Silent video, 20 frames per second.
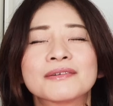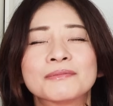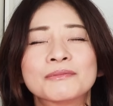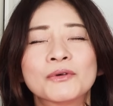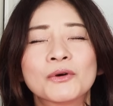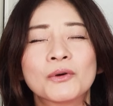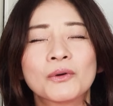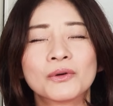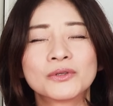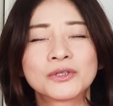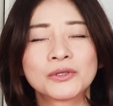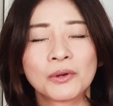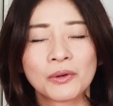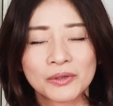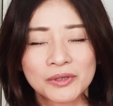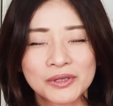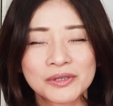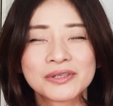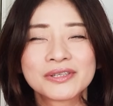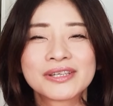もう
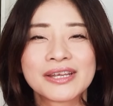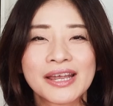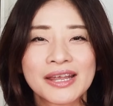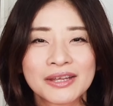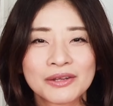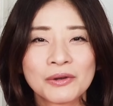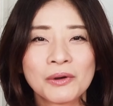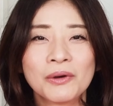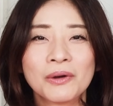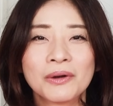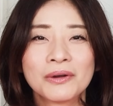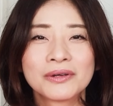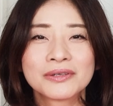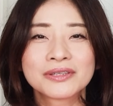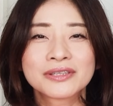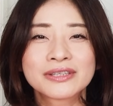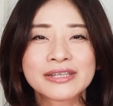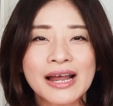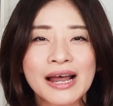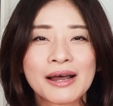上級生の
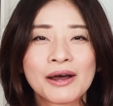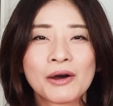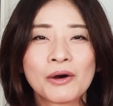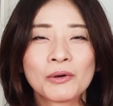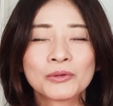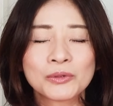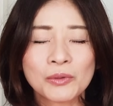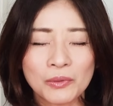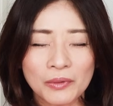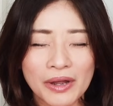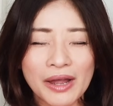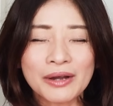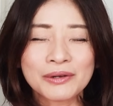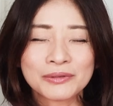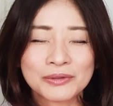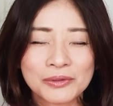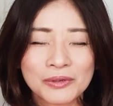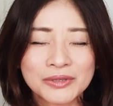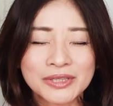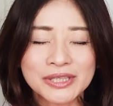スター男
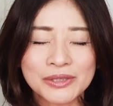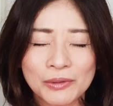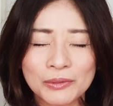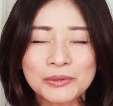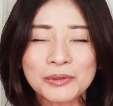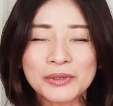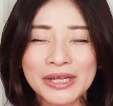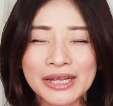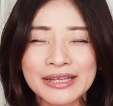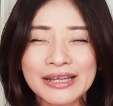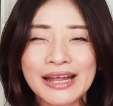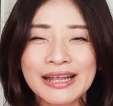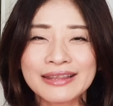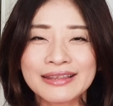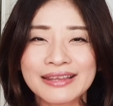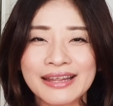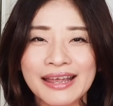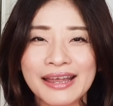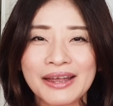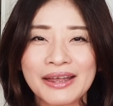役の仕事だ
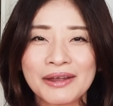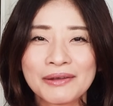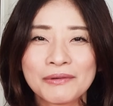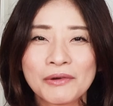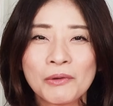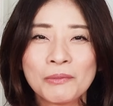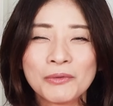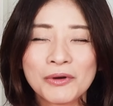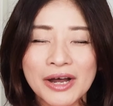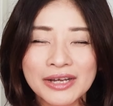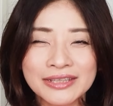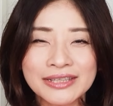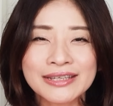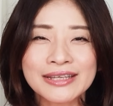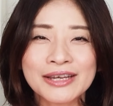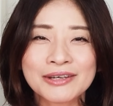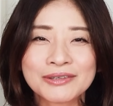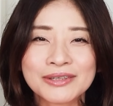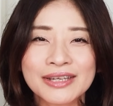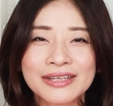なって思わせ
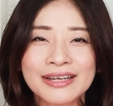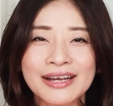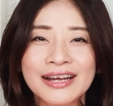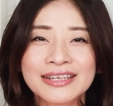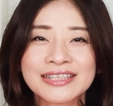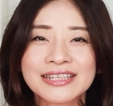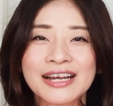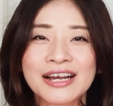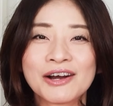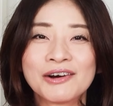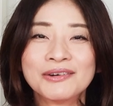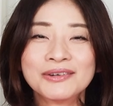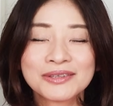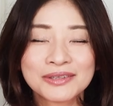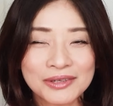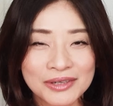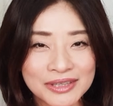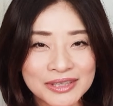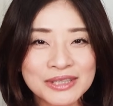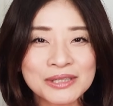てくれたカチャが
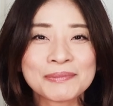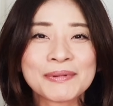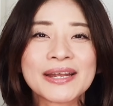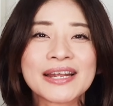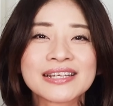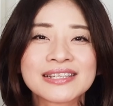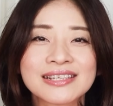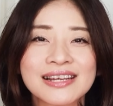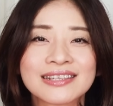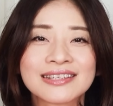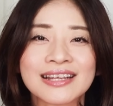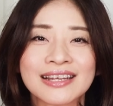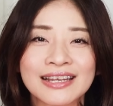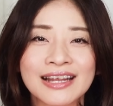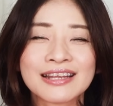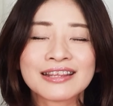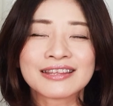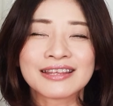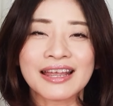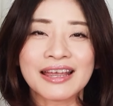本当に素晴らしかった
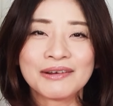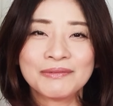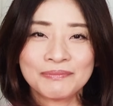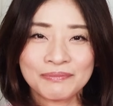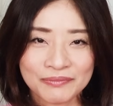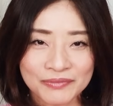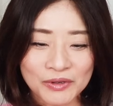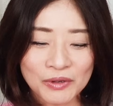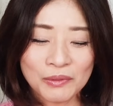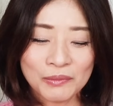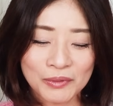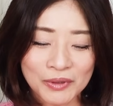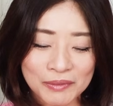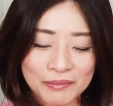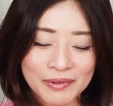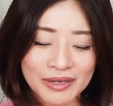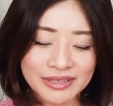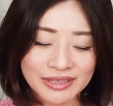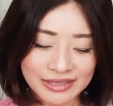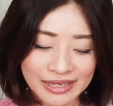なって、うん、思い
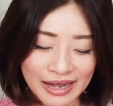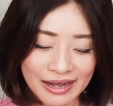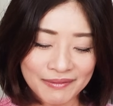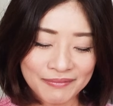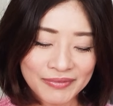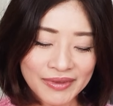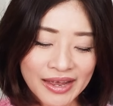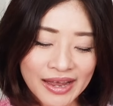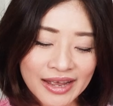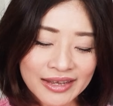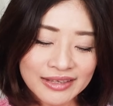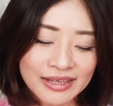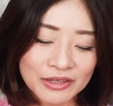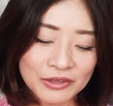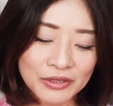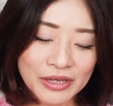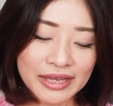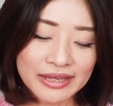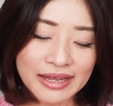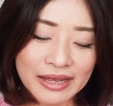ました。な
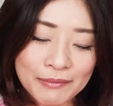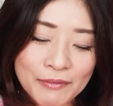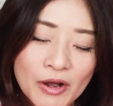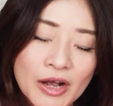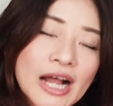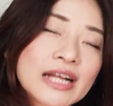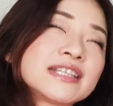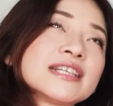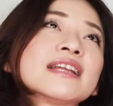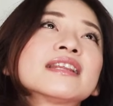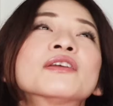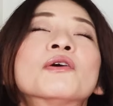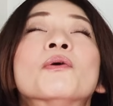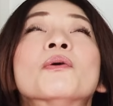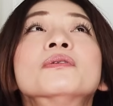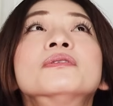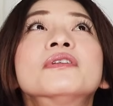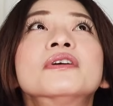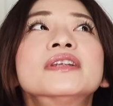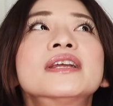のでね、もうカチャって
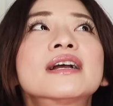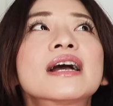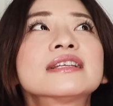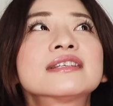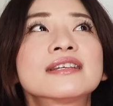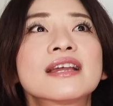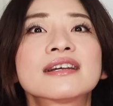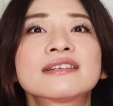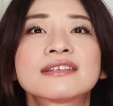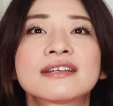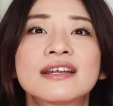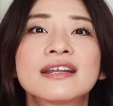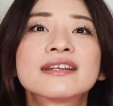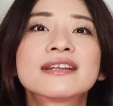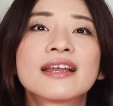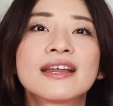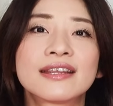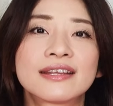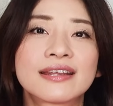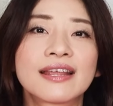本当に活躍され
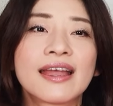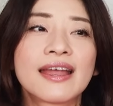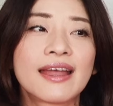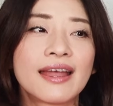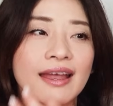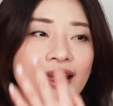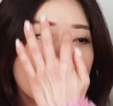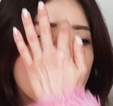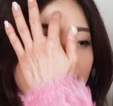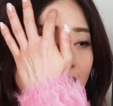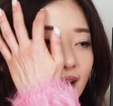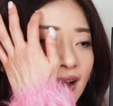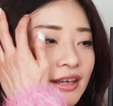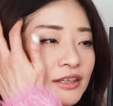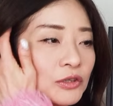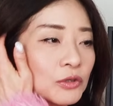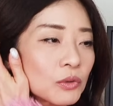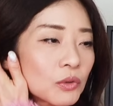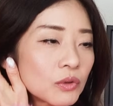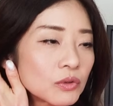ていて、
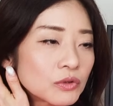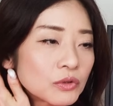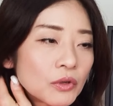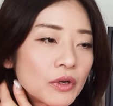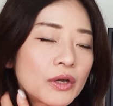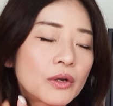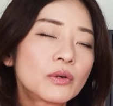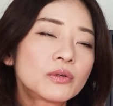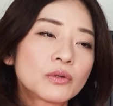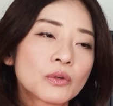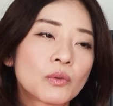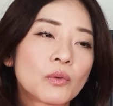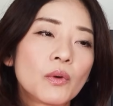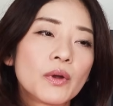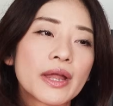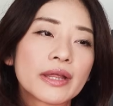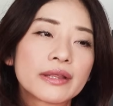そ、それこそこう